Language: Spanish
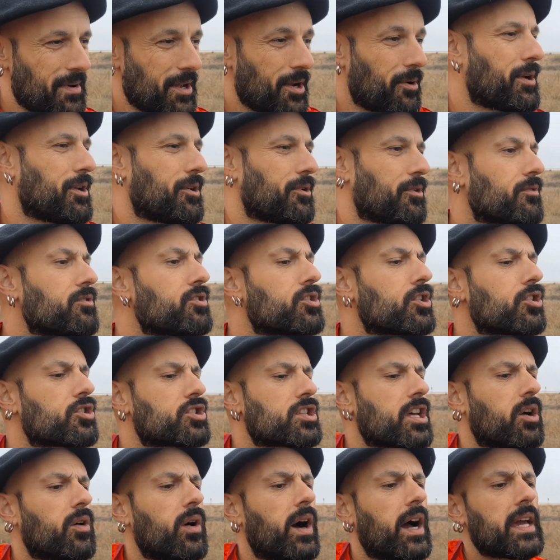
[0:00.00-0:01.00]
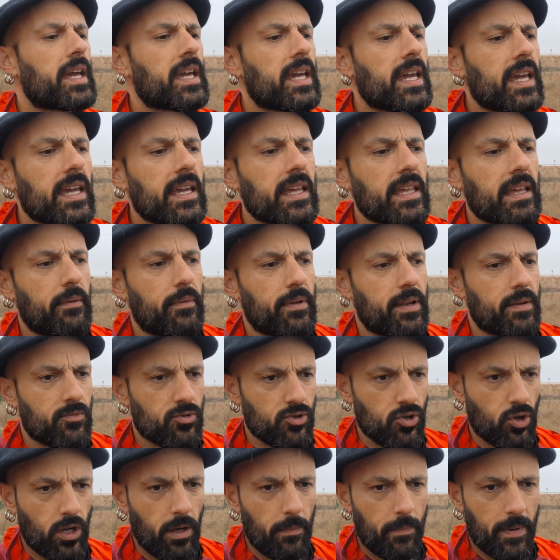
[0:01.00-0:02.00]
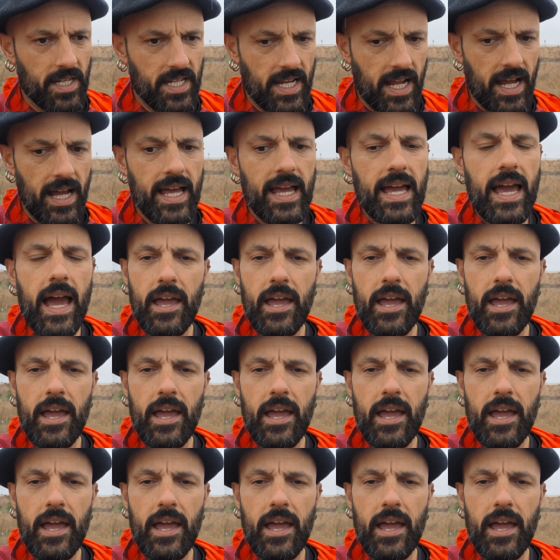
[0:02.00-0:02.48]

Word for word: pero bueno, yo los dejo ahí y ya veremos lo que pasa.